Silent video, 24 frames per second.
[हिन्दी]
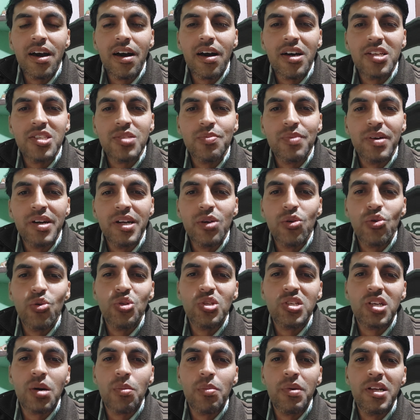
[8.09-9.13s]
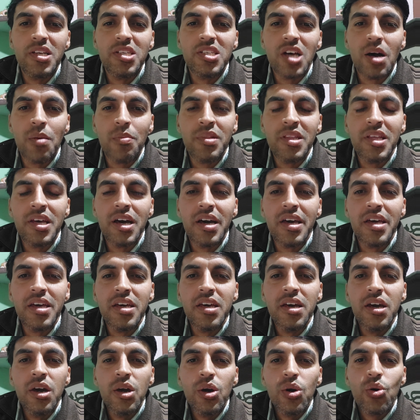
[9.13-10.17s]
आज बड़ी खुशखबरी सामने आई
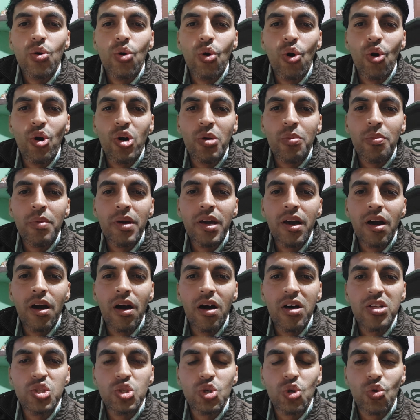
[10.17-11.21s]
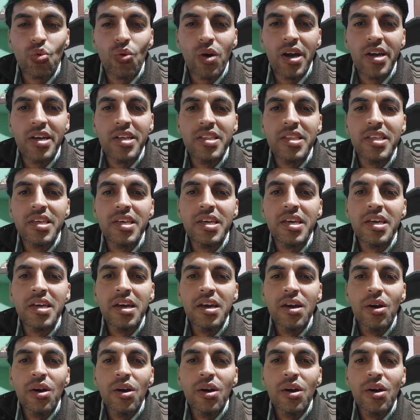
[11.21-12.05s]
कोर्ट में आज सुनवाई थी